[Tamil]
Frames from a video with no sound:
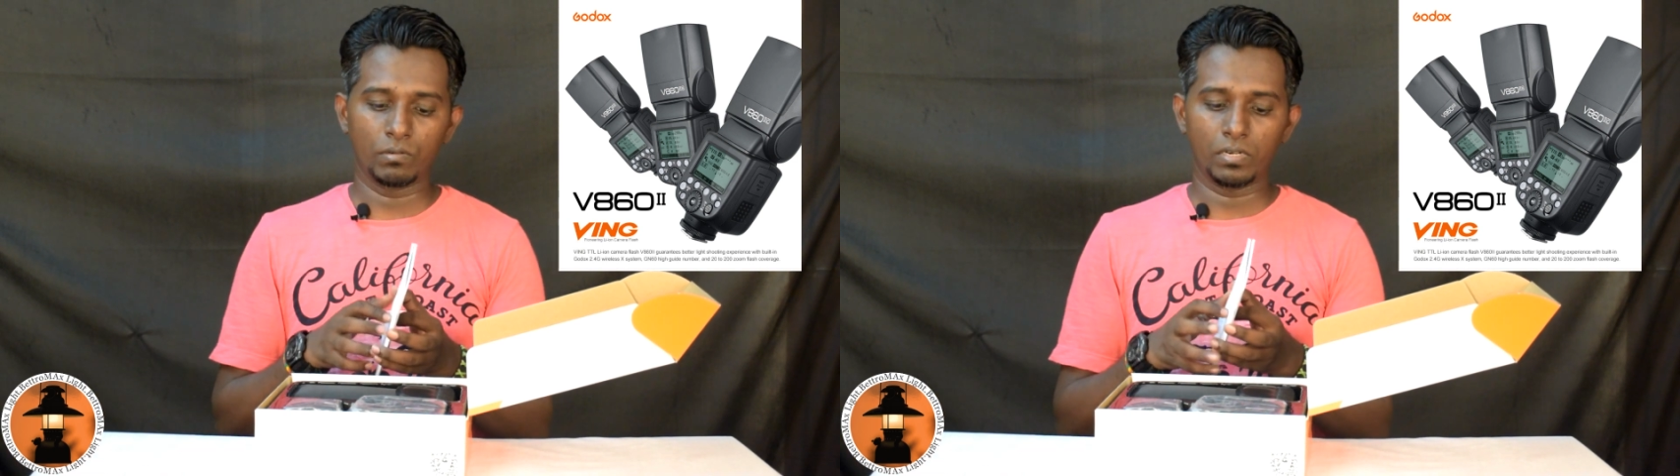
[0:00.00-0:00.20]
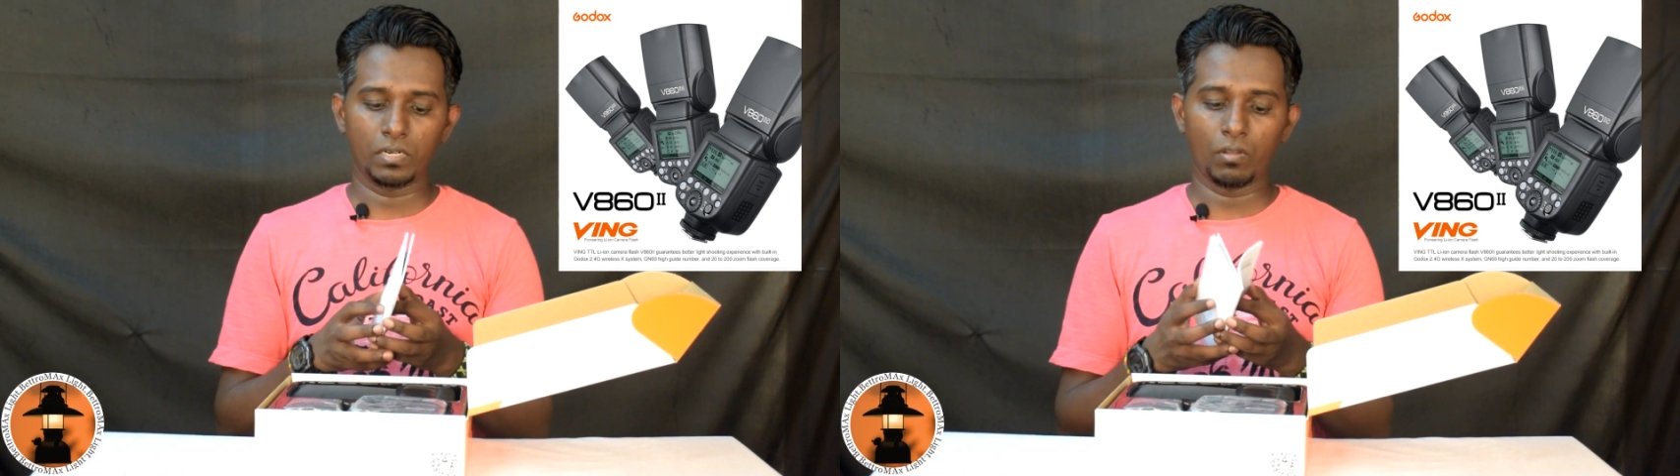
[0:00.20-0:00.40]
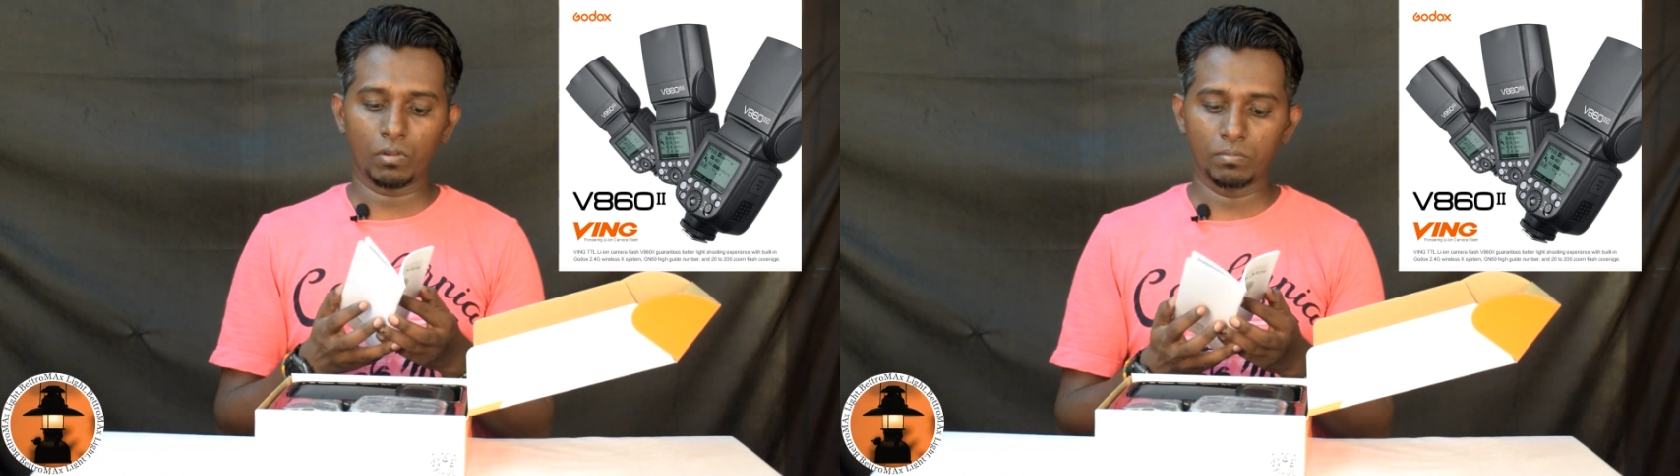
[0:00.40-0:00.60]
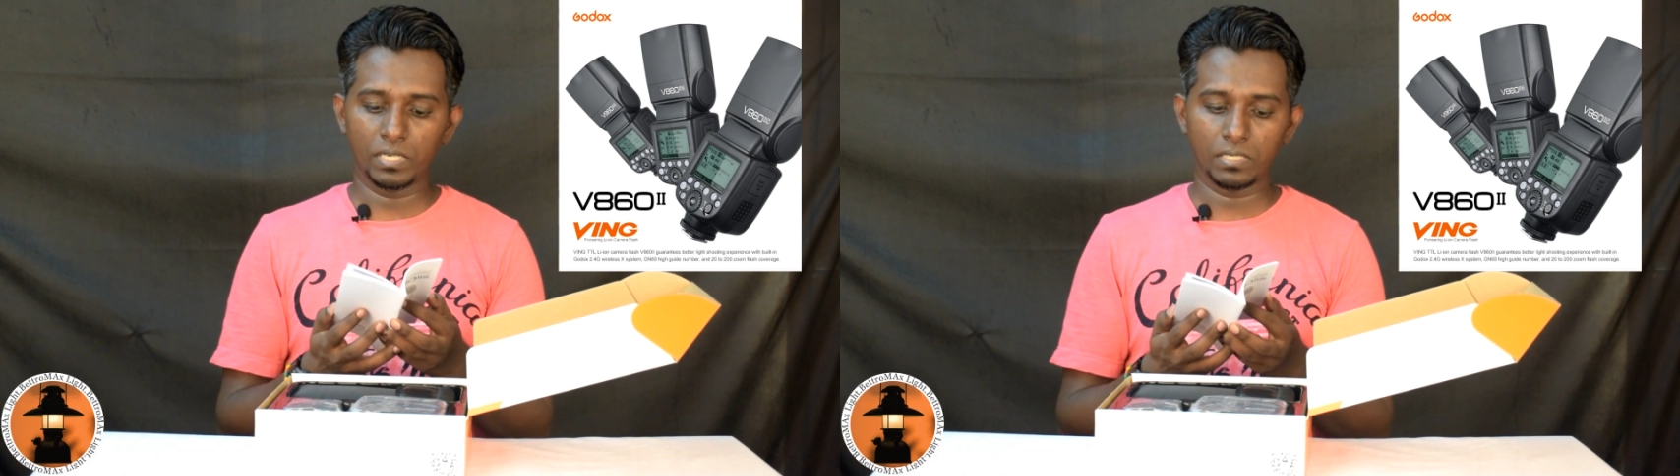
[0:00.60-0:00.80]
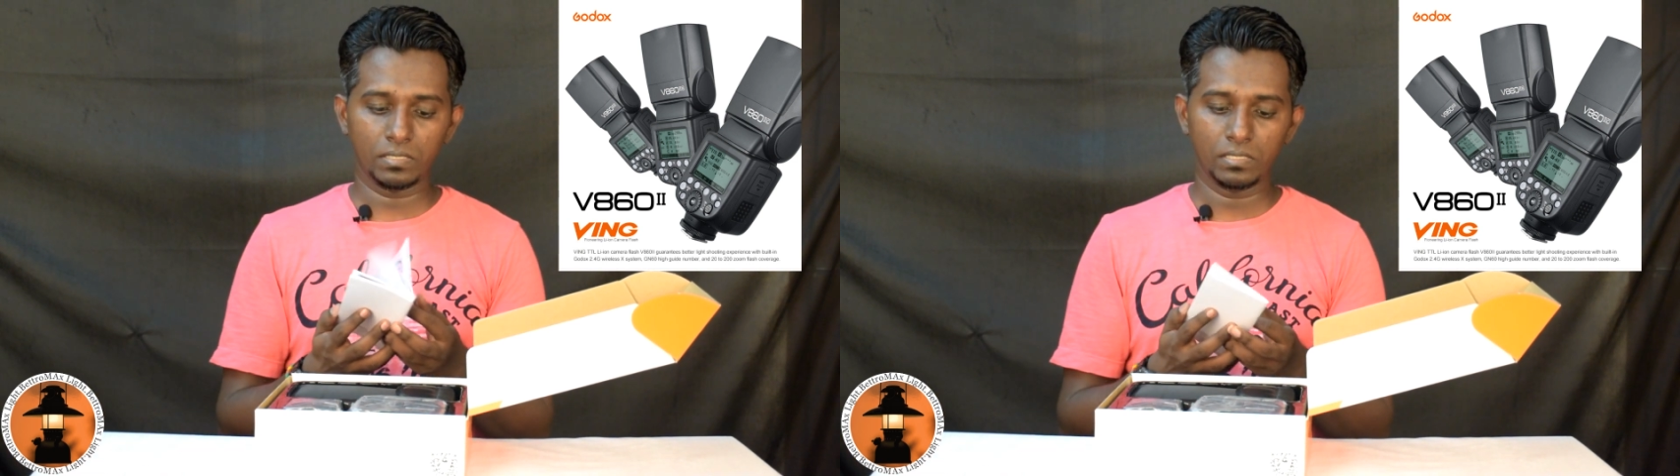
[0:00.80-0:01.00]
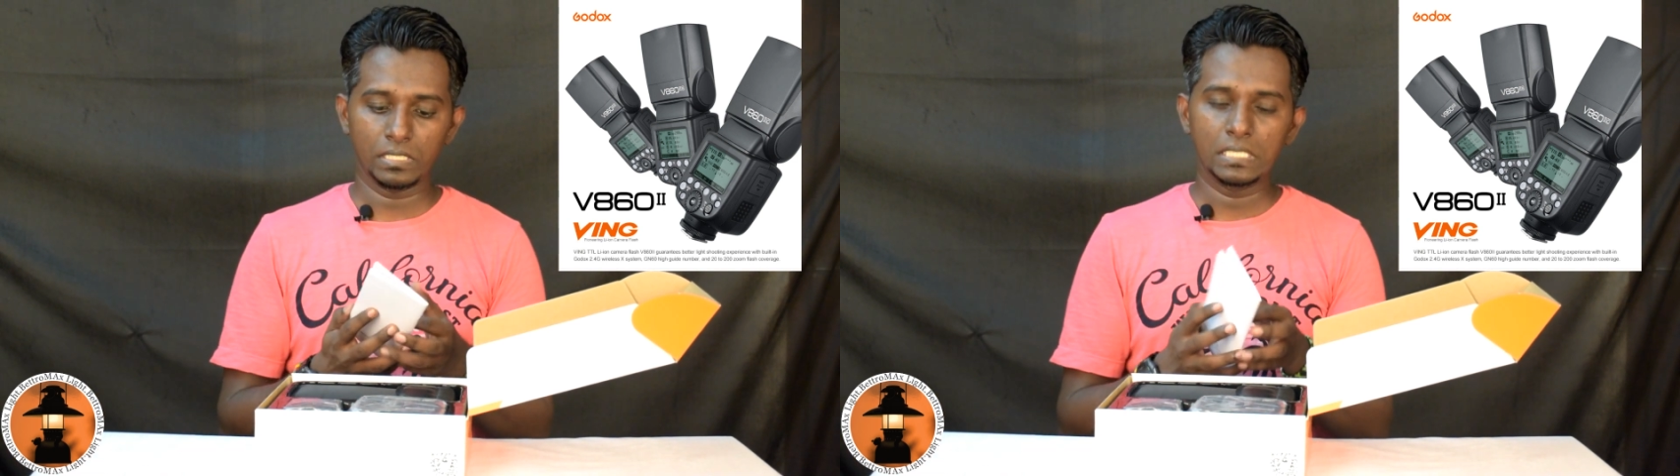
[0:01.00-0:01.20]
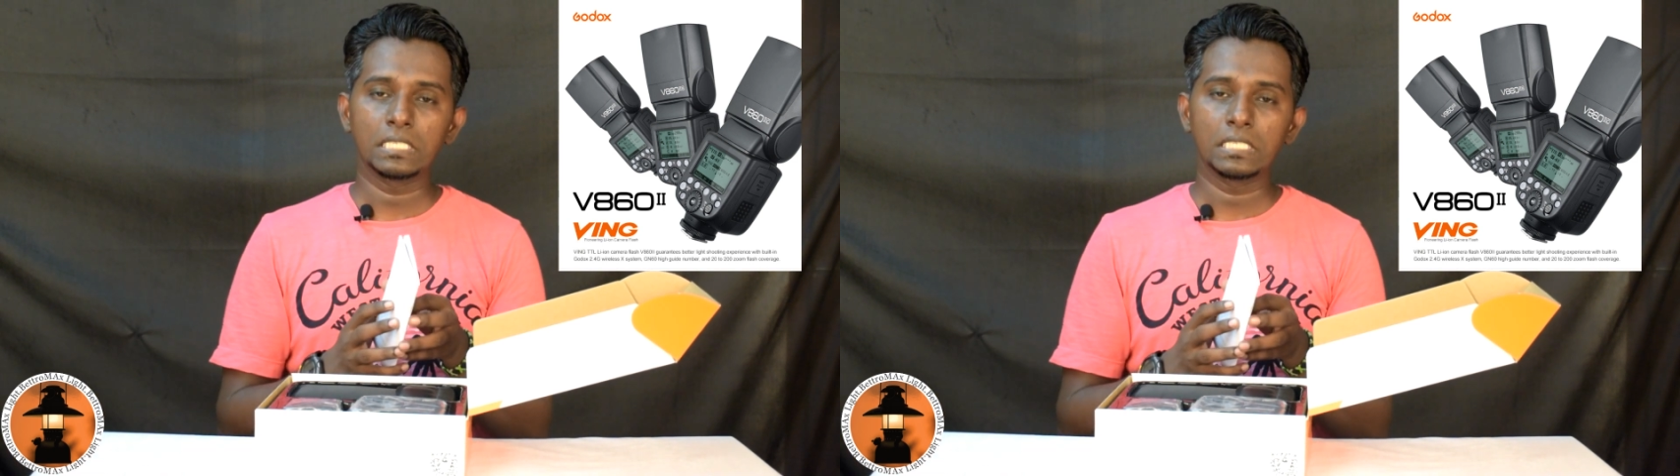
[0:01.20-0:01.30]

உங்களுடைய டாக்குமெண்டேஷன்